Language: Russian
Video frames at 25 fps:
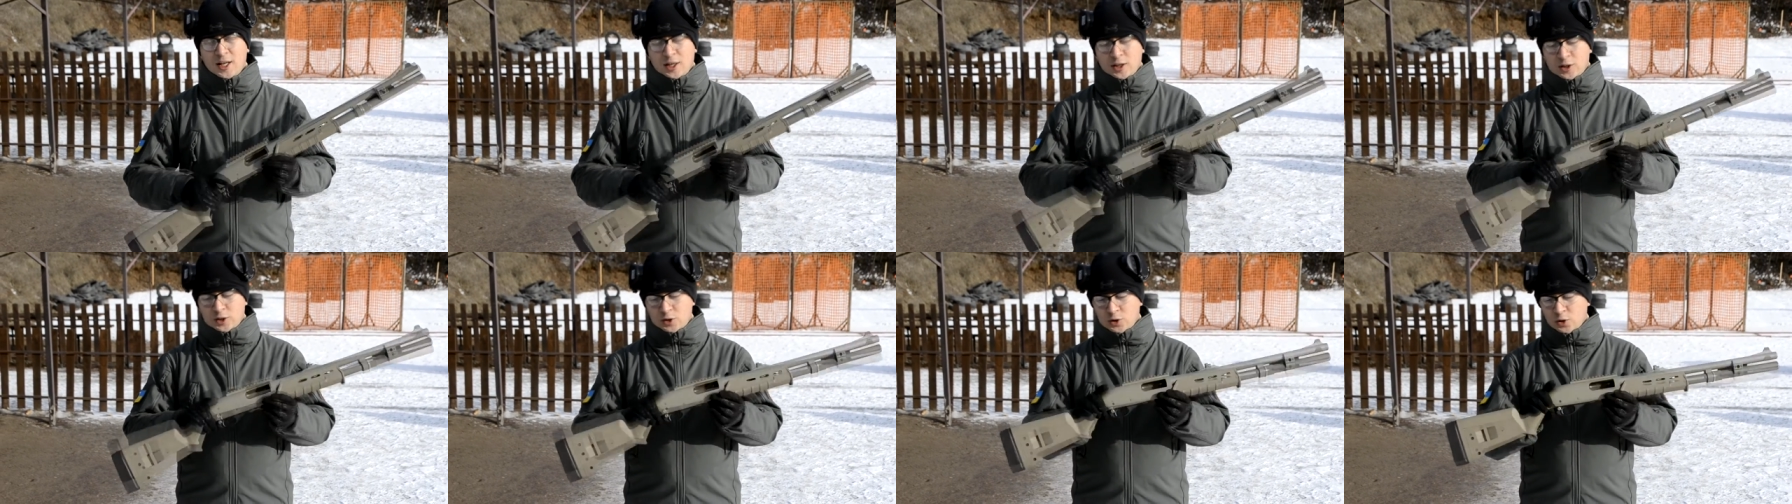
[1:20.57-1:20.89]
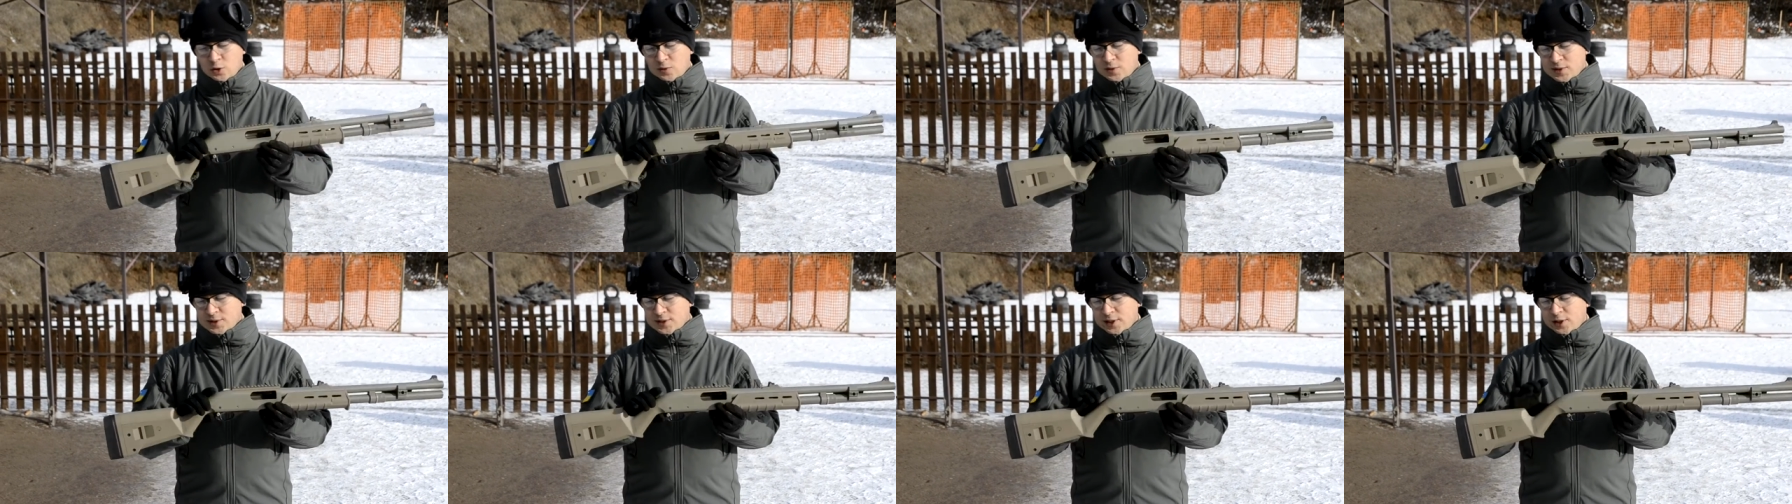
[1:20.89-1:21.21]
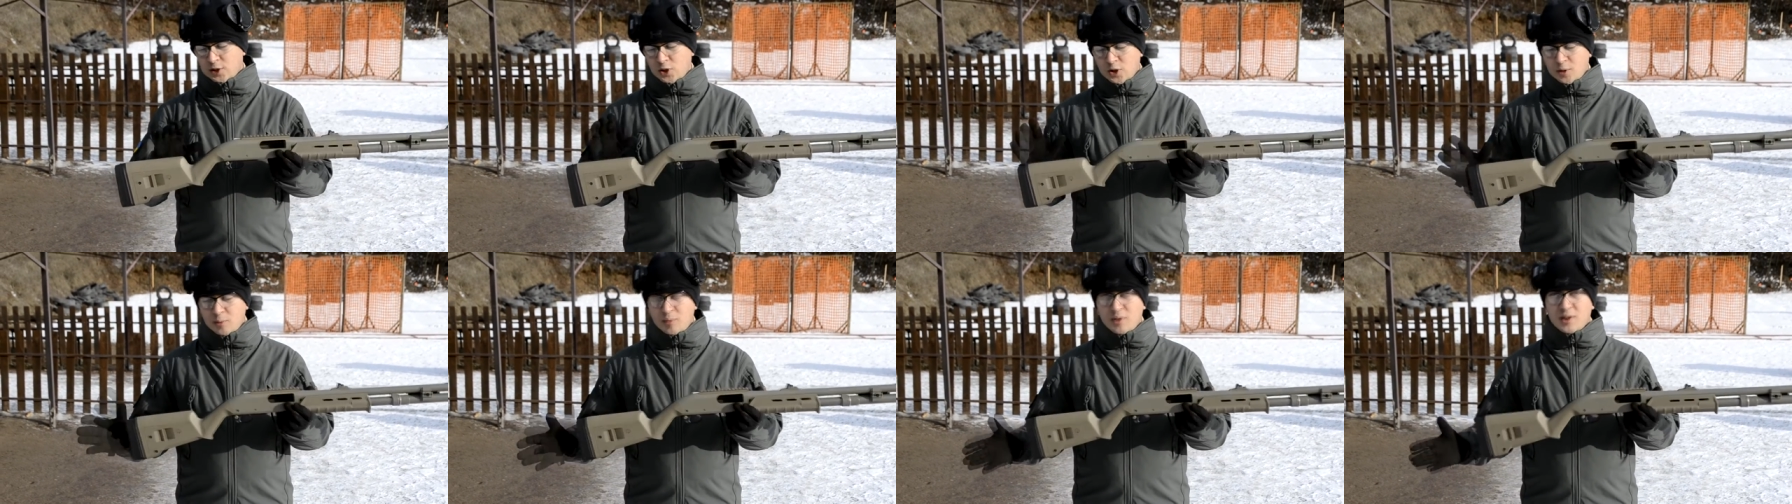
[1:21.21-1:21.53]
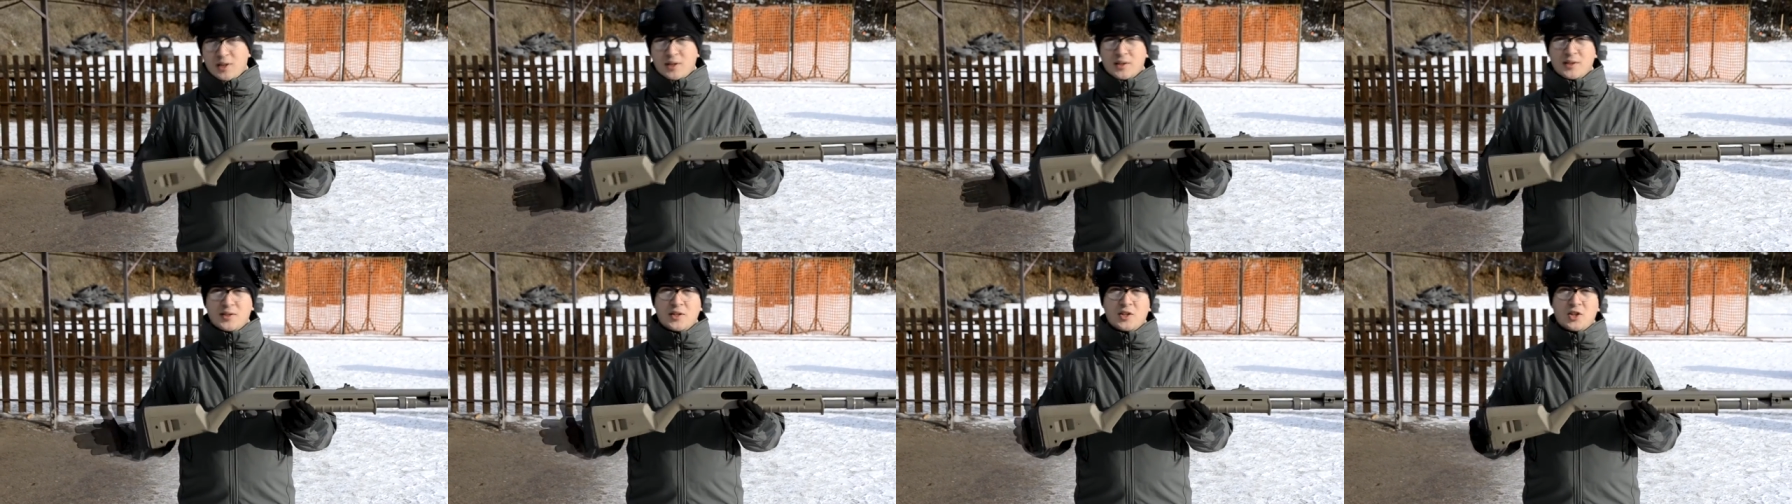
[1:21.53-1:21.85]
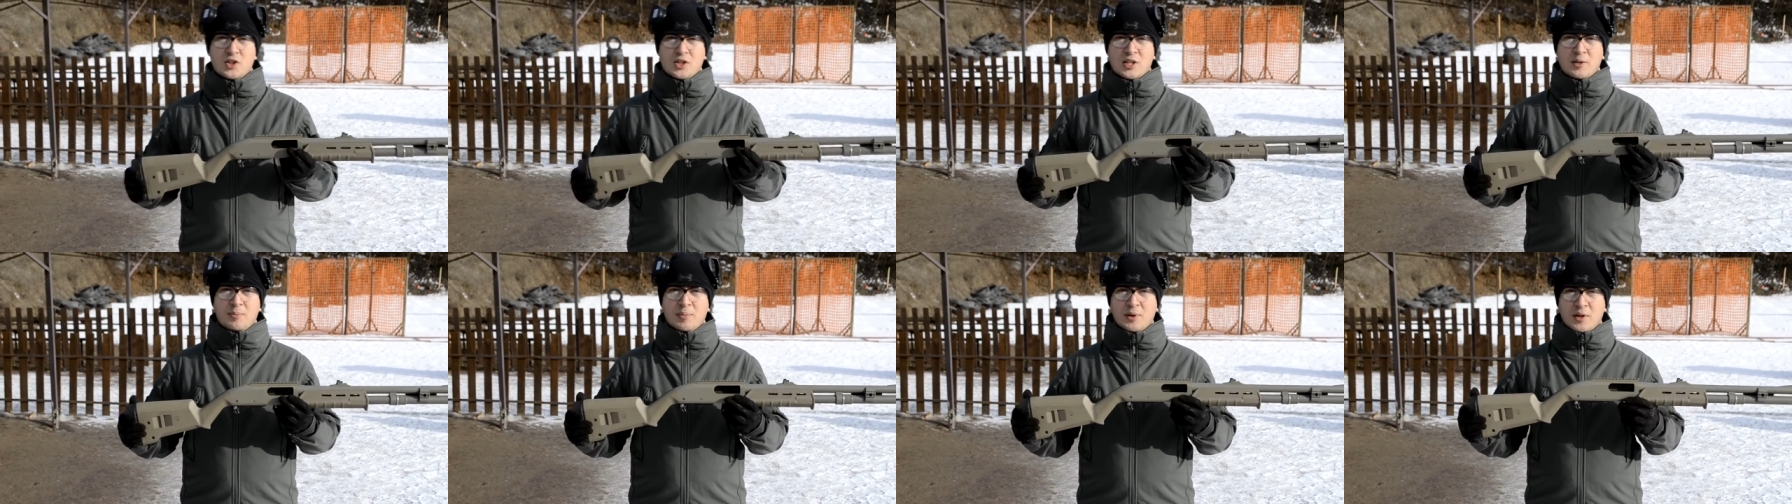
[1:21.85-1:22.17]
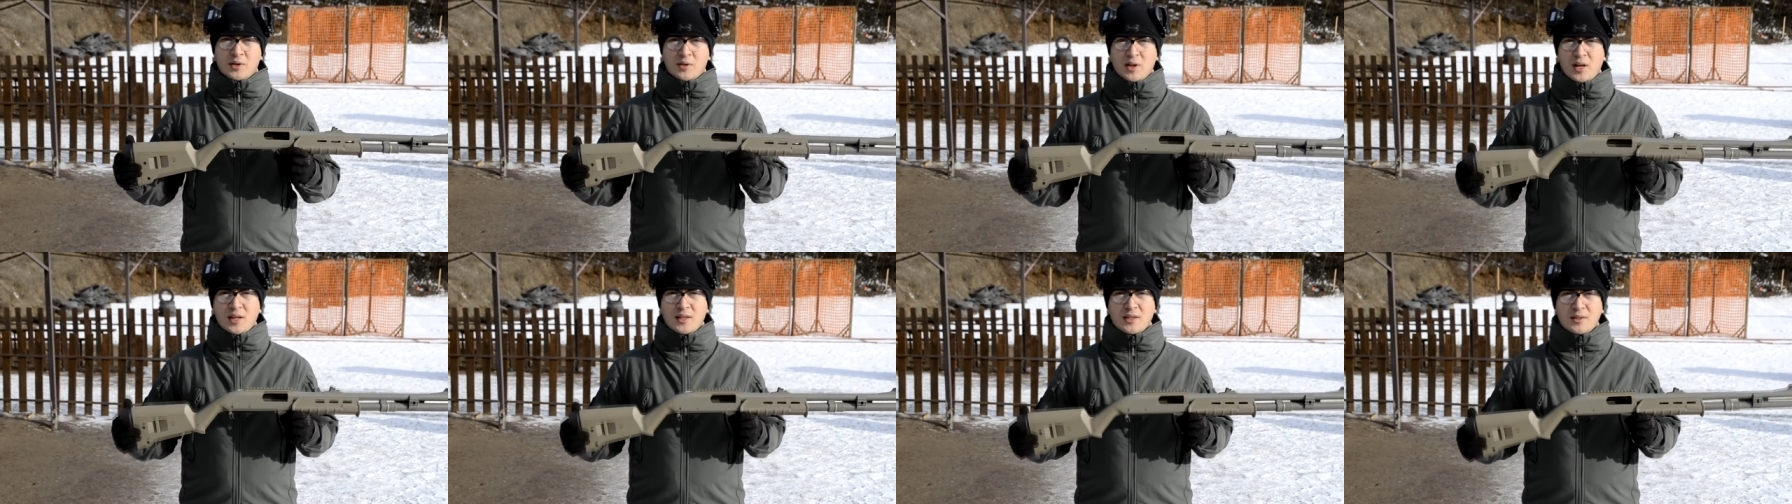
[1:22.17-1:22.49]
Но в остальном классический
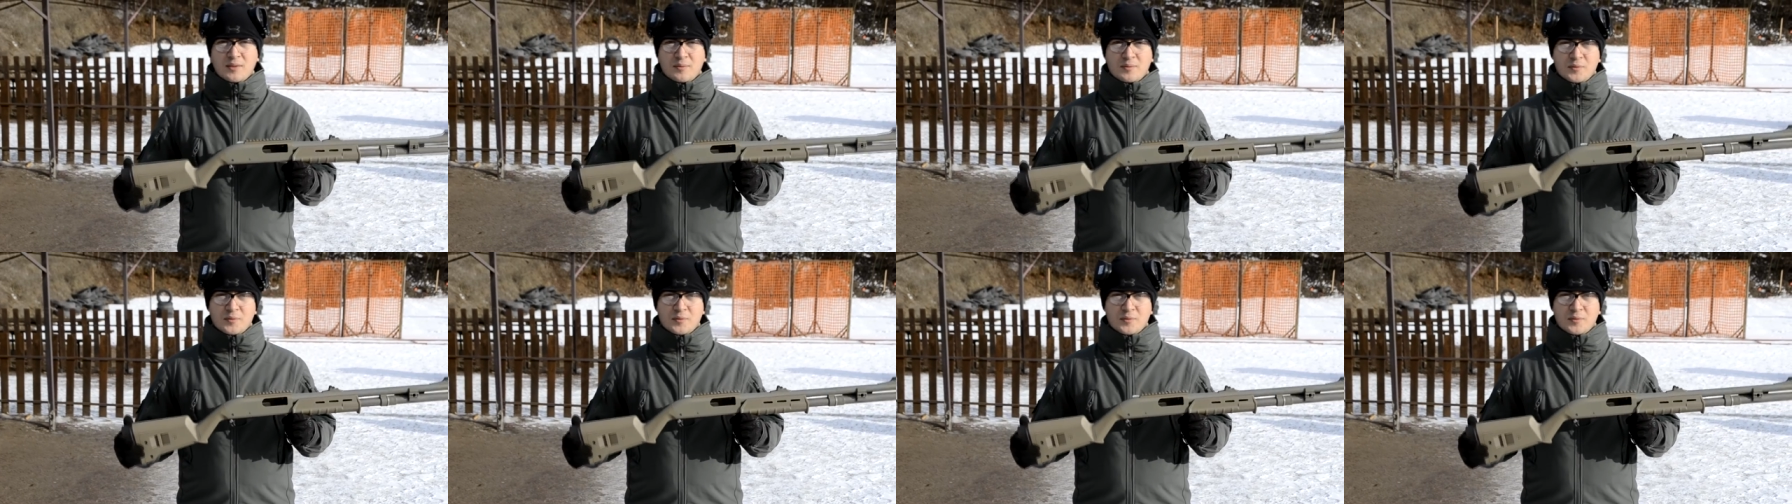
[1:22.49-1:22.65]
приклад